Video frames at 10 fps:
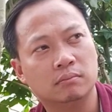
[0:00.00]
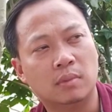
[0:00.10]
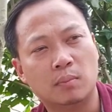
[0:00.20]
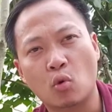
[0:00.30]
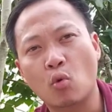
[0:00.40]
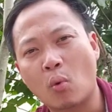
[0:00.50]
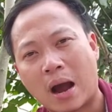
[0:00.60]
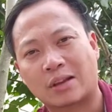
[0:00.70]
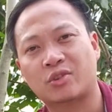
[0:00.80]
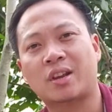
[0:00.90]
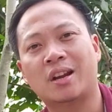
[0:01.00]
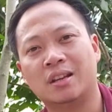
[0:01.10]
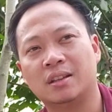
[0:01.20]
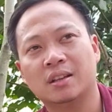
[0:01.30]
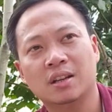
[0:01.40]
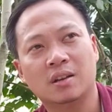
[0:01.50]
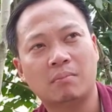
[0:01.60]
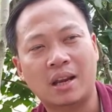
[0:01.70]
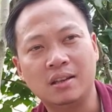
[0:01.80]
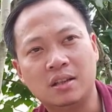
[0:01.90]
mâm ngũ quả cho gia đình
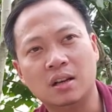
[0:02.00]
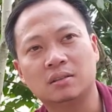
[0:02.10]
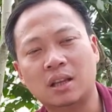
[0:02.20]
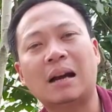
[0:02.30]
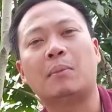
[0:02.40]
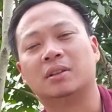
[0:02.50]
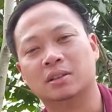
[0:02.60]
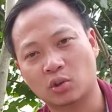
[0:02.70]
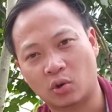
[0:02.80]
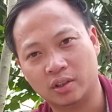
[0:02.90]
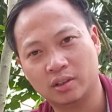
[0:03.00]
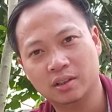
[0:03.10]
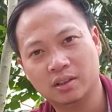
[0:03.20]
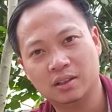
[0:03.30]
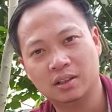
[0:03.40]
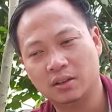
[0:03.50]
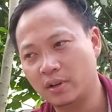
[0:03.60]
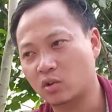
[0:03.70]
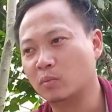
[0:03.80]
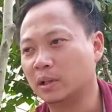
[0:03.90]
bánh trưng tất cả mọi thứ rồi cái
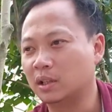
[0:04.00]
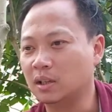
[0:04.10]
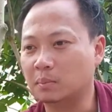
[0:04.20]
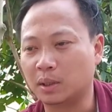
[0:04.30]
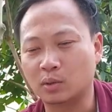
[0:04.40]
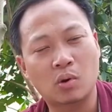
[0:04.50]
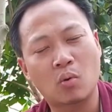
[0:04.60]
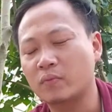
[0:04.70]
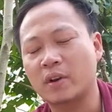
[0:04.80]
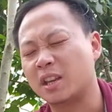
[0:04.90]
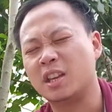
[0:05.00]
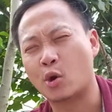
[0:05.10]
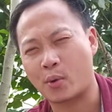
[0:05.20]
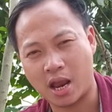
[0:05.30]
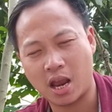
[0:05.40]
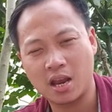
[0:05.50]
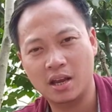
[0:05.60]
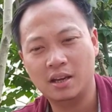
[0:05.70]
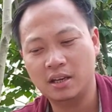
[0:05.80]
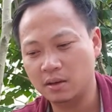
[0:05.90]
việc của mình thì mình cũng không có việc nhiều cả
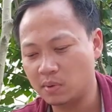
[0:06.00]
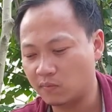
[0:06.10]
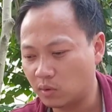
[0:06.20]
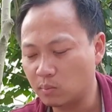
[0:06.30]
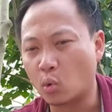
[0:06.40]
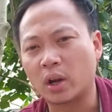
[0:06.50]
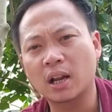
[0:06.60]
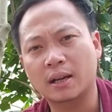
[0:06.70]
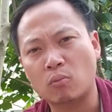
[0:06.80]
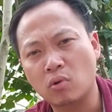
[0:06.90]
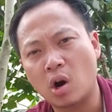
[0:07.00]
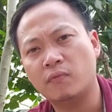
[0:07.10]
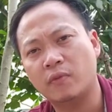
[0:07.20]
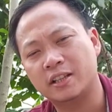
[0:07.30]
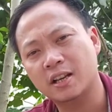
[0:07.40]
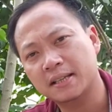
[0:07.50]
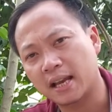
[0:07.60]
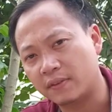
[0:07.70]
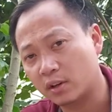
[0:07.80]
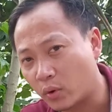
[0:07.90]
thì mình vẫn muốn là đóng góp và chia
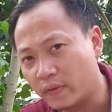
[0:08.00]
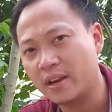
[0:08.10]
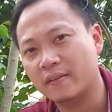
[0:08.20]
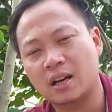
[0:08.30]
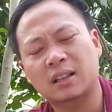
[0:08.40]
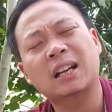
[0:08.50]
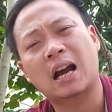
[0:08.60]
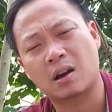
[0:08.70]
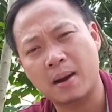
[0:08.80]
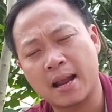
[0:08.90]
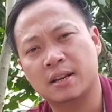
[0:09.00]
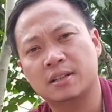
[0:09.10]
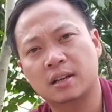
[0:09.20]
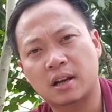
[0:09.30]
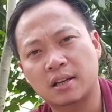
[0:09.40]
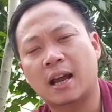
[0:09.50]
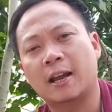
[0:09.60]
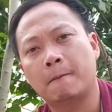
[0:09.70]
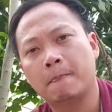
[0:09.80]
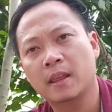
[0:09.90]
sẻ với quý vị và các tất cả các bạn trên kênh này